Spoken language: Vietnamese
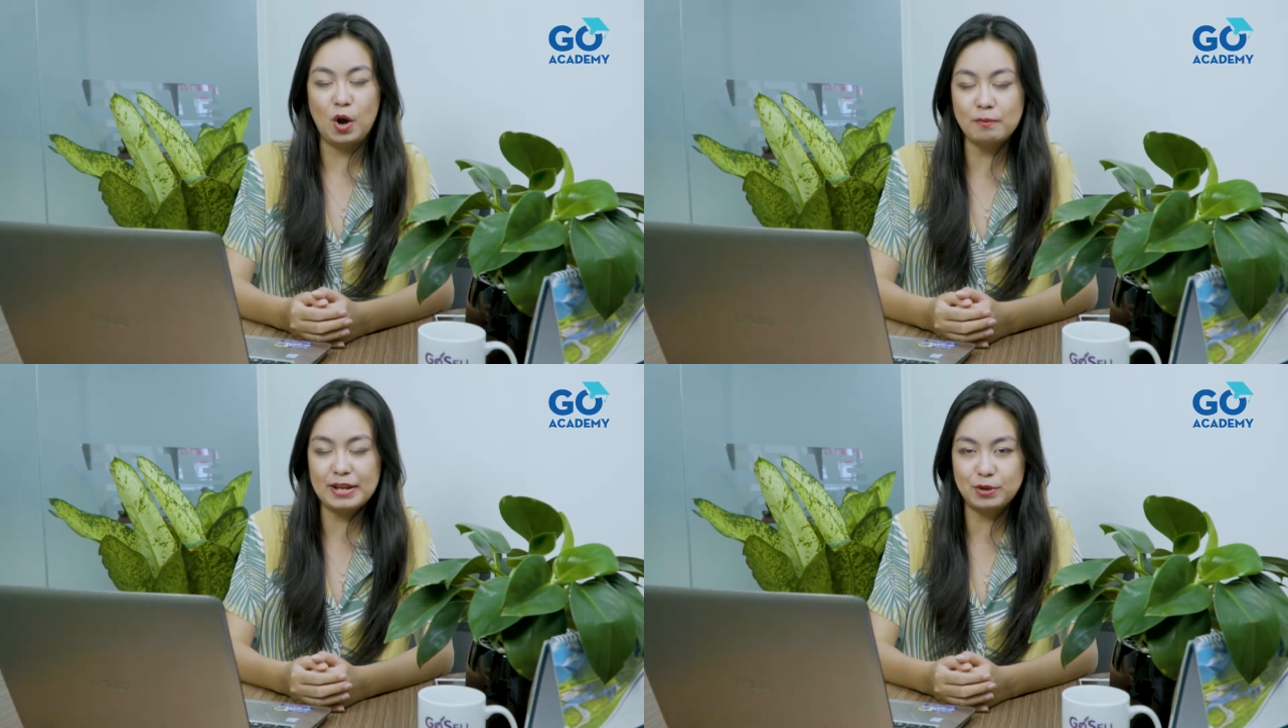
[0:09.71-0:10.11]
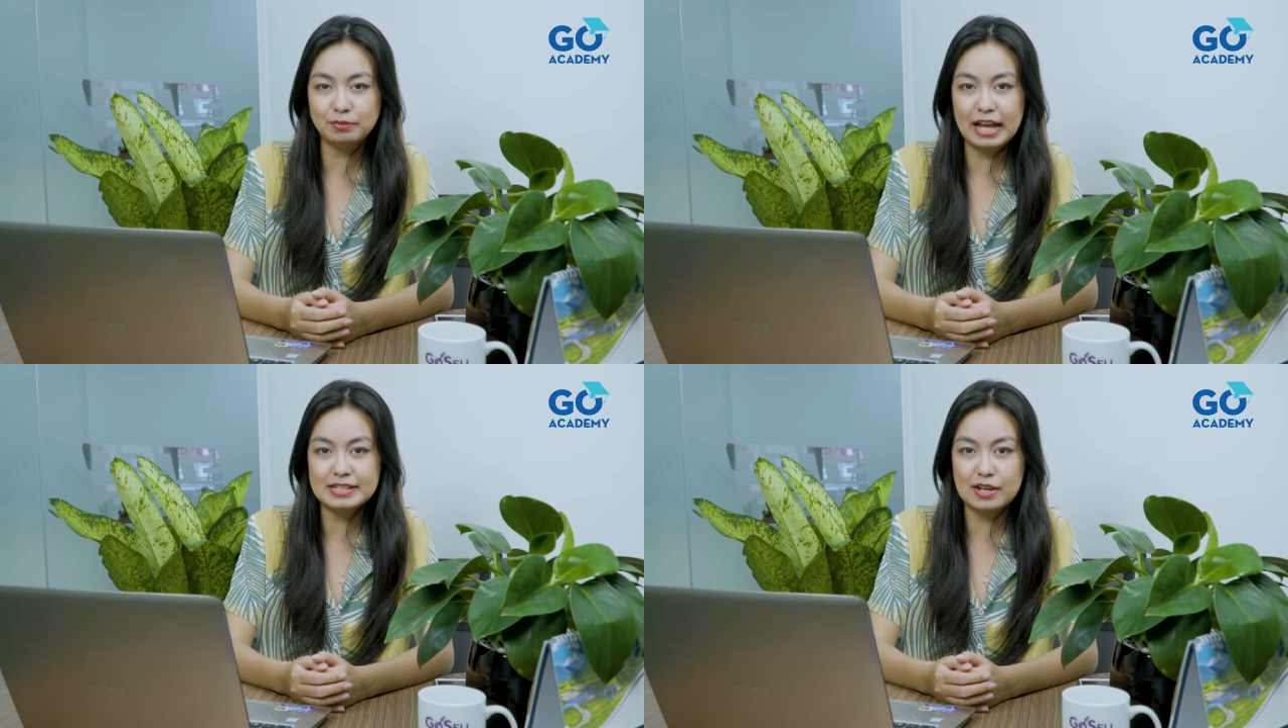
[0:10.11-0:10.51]
Hôm nay
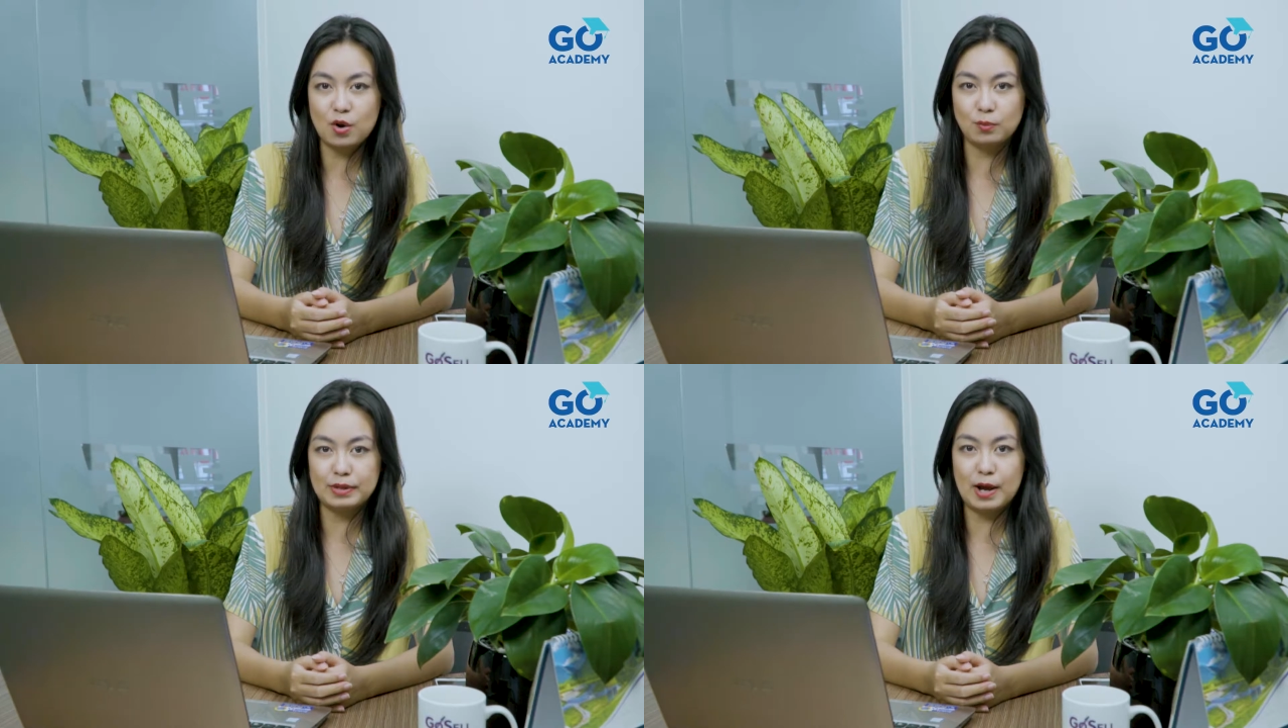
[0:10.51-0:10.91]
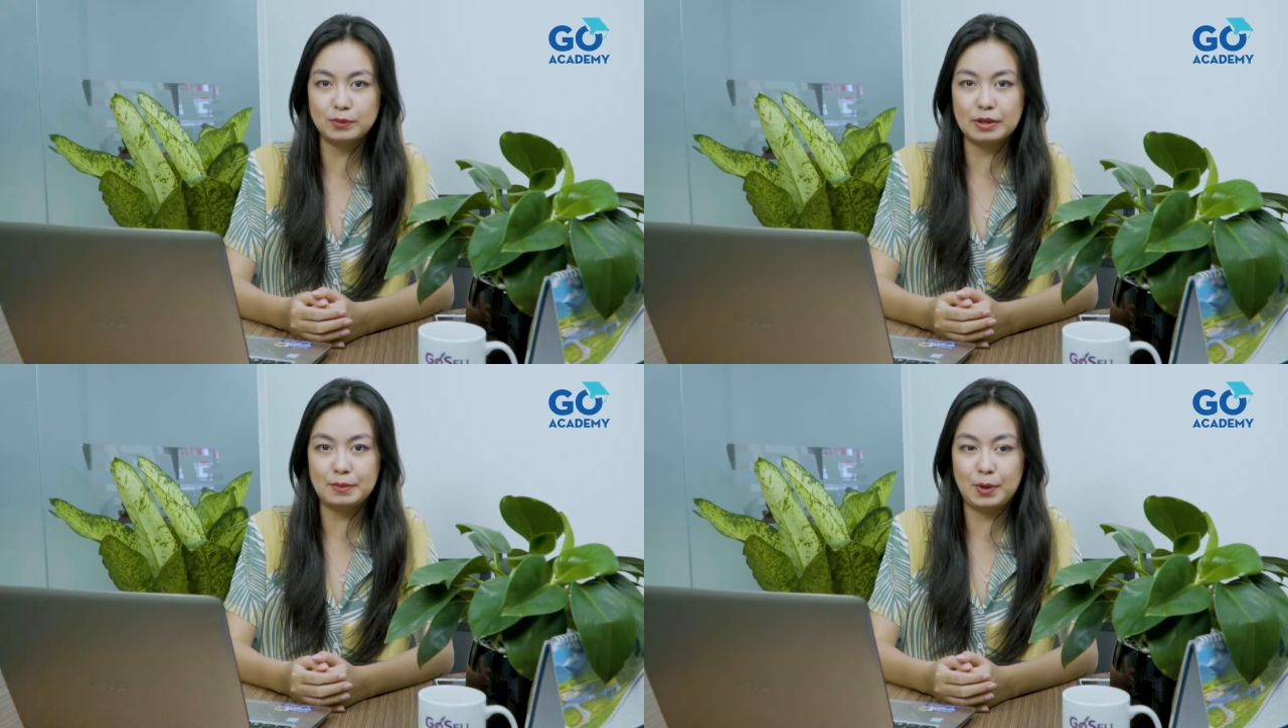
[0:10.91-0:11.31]
chúng ta sẽ cùng
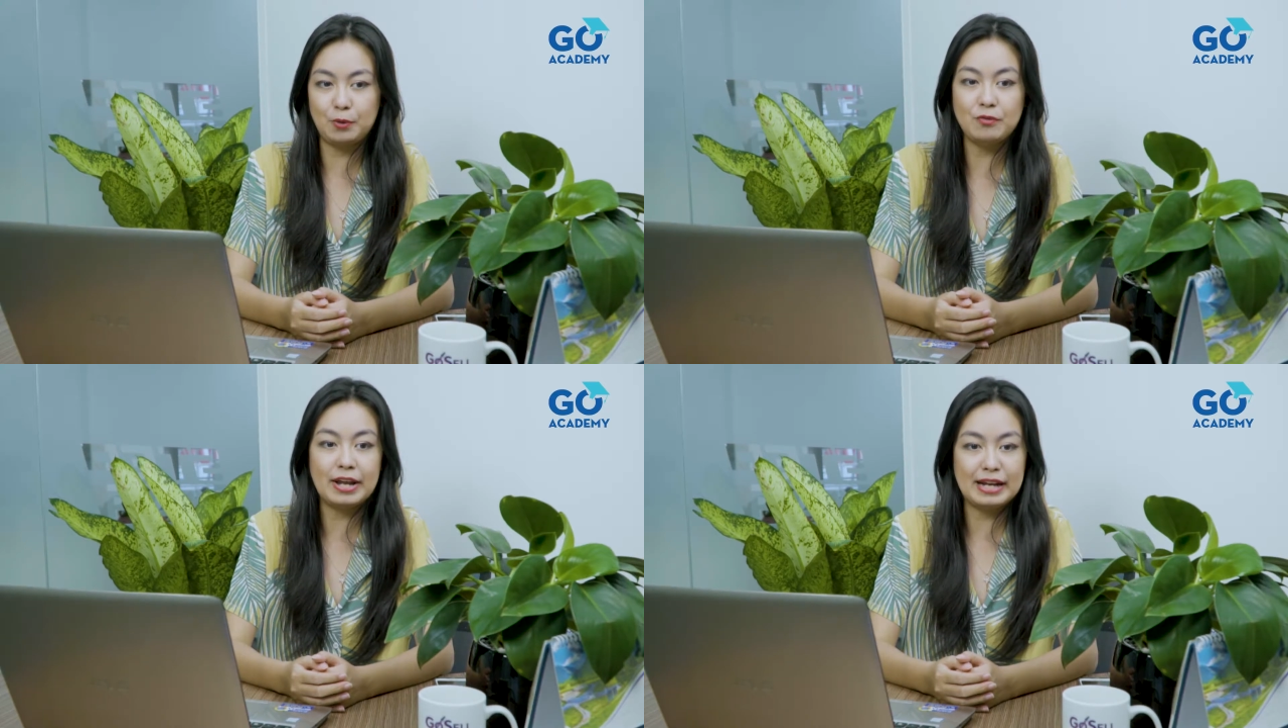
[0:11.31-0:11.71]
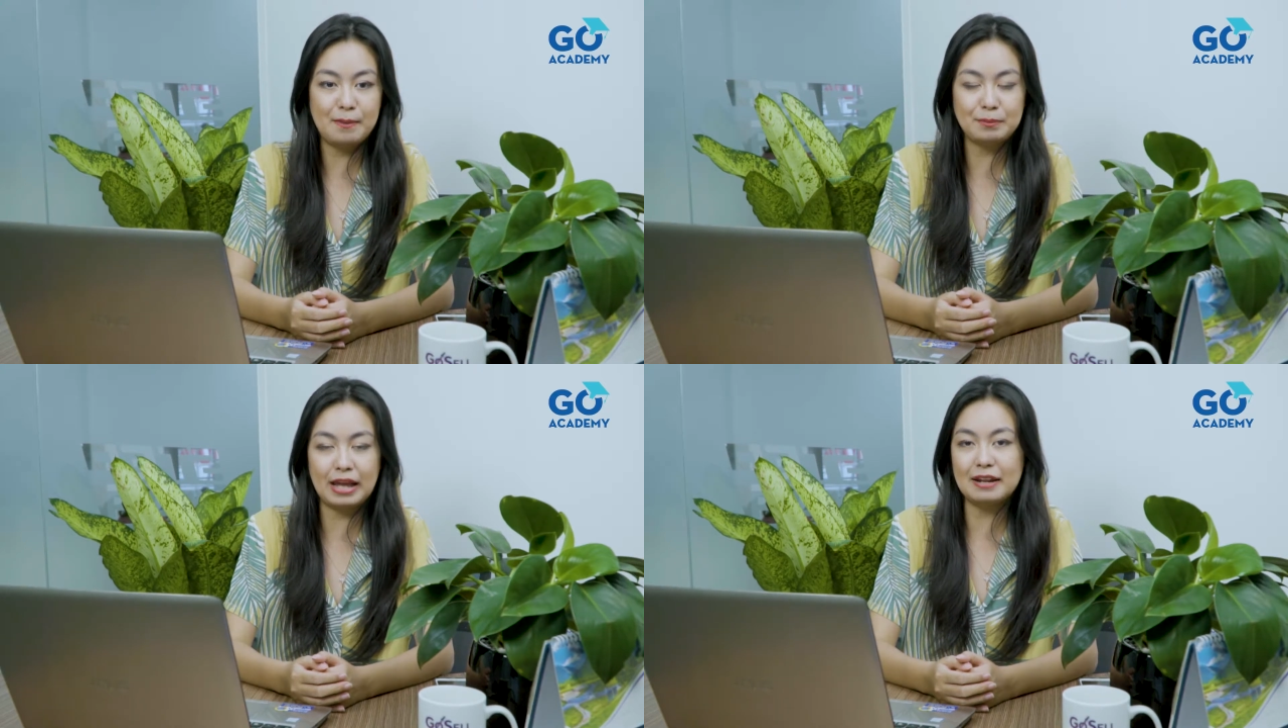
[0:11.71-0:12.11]
nhau tìm hiểu về
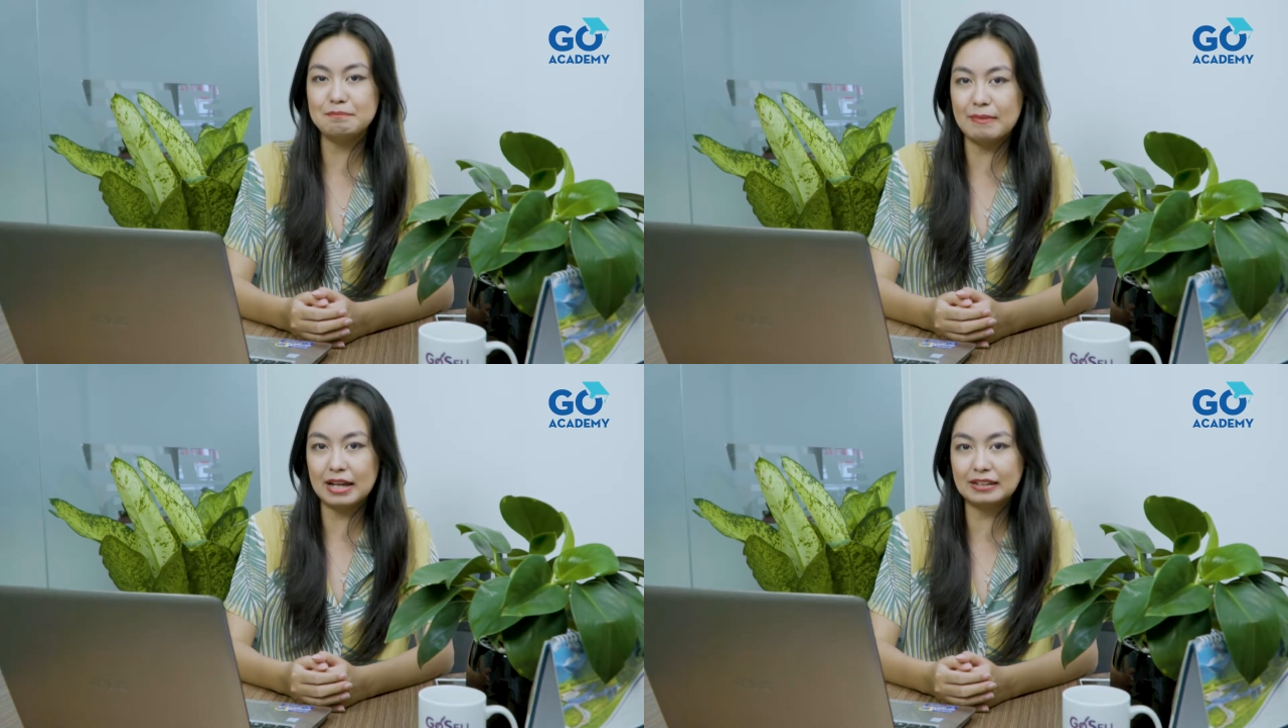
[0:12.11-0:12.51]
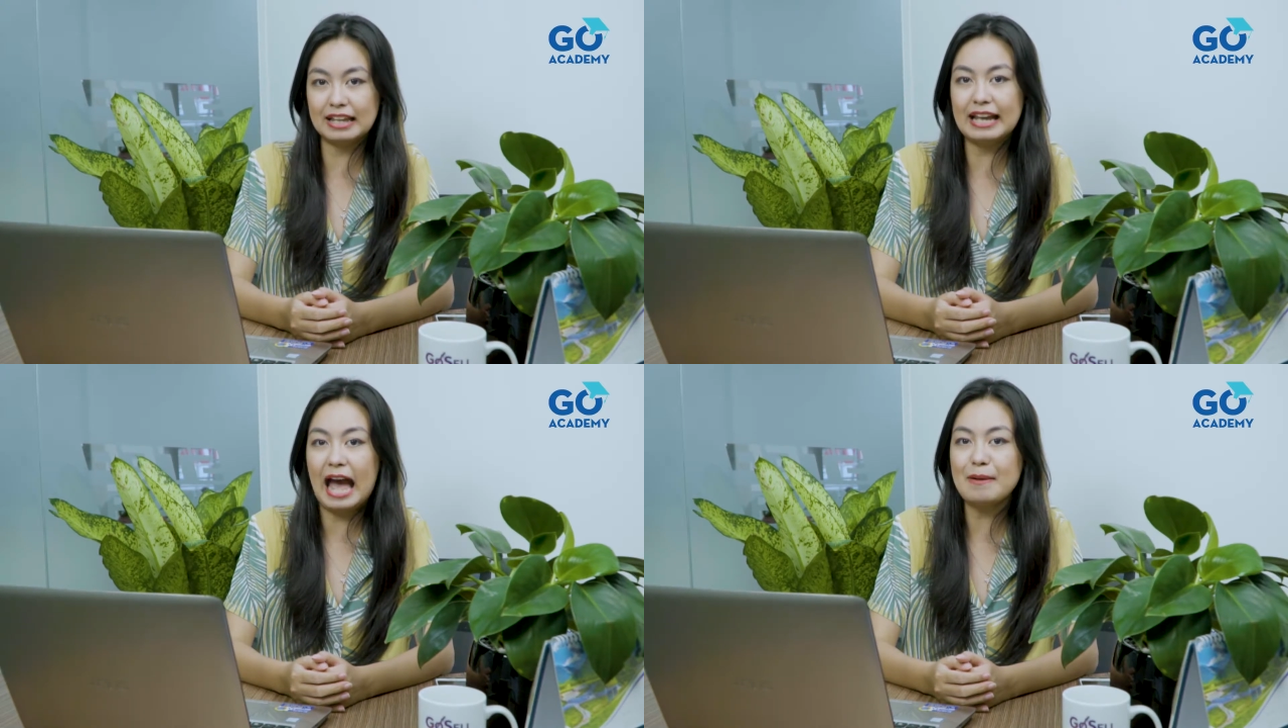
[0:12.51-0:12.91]
năm cách
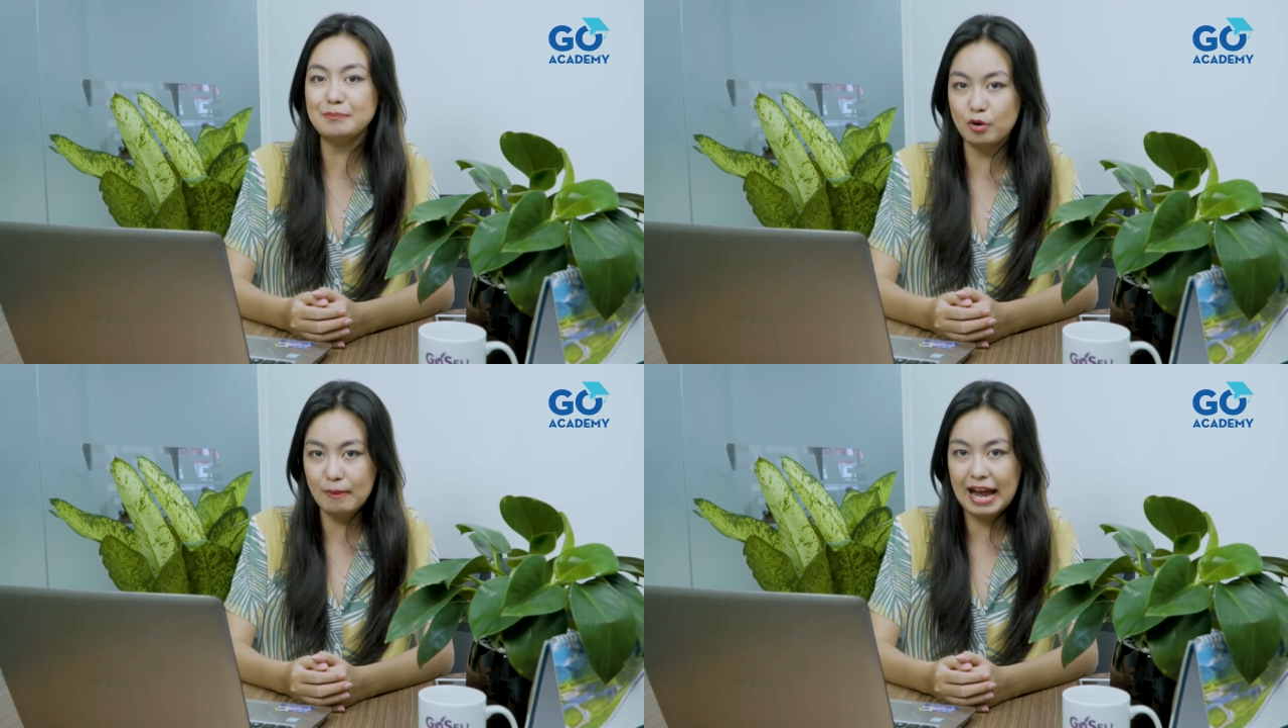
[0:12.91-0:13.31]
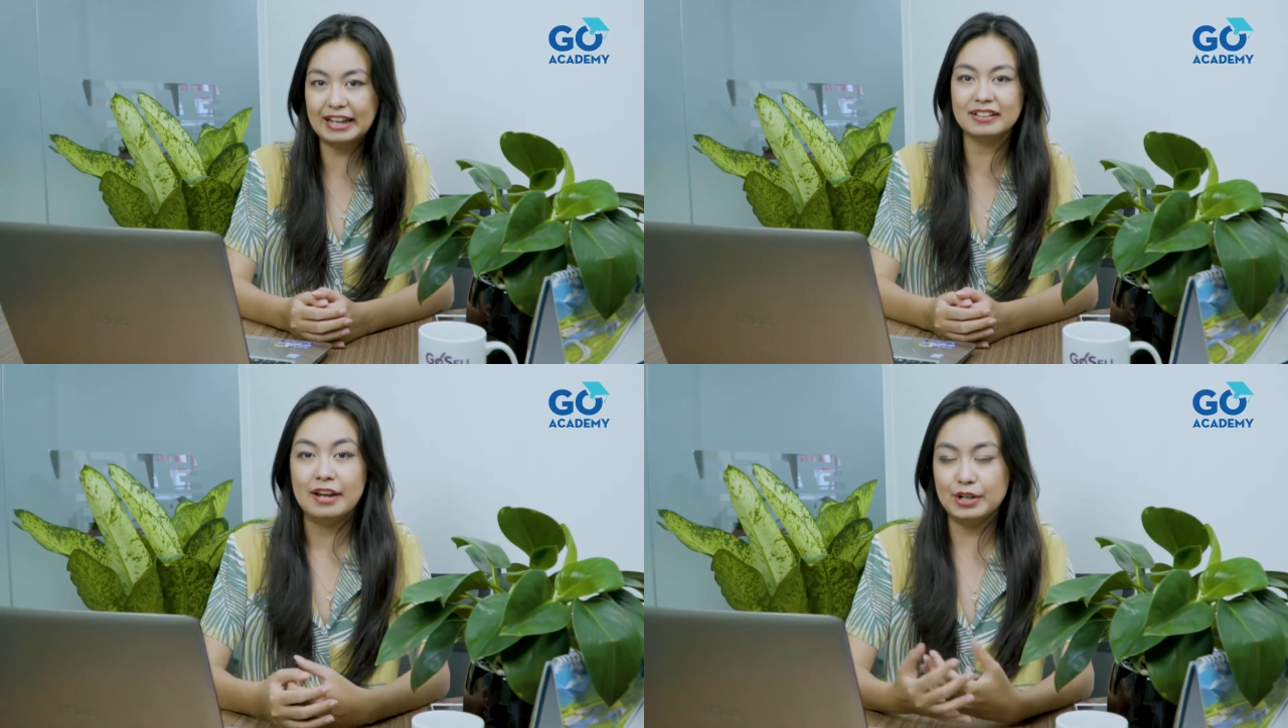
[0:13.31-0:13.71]
marketing app mobile.